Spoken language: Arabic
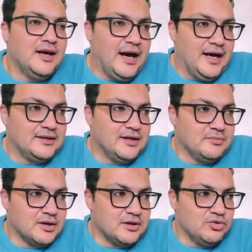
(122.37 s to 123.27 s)
عاد
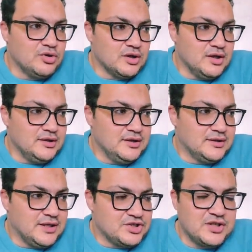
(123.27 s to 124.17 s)
مره اخرى
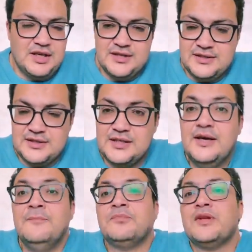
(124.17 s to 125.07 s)
للتشكيل الاساسي
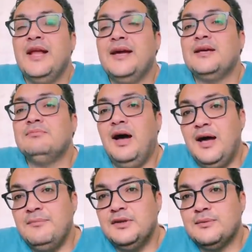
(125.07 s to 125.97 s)
لكن
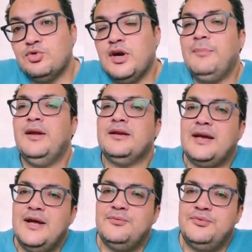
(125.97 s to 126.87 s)
محمد ابو جبل
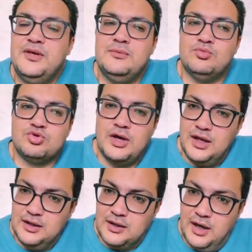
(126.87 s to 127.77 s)
كان في
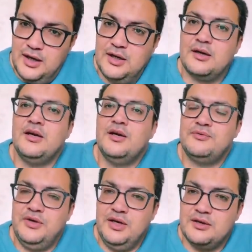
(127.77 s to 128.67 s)
متالق اخر
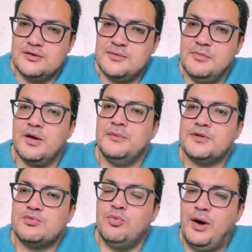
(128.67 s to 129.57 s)
في حراسه المرمى
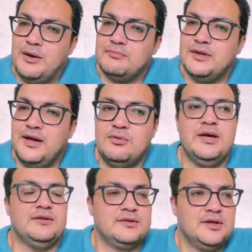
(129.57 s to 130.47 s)
اسمه محمد
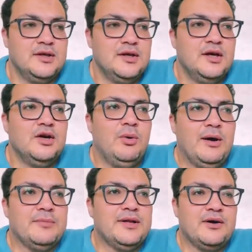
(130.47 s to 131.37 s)
عواد
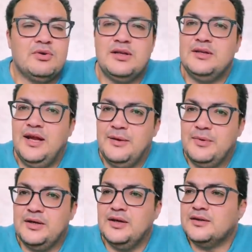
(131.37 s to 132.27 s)
محمد عواد
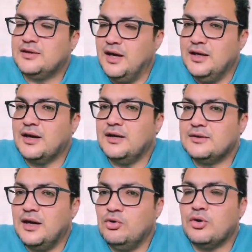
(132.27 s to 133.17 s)
للامانه تالق
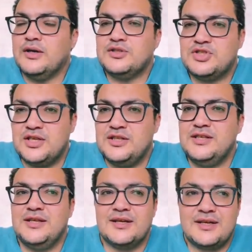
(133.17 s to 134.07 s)
تالقا
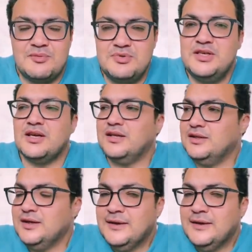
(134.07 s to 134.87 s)
شديدا كبيرا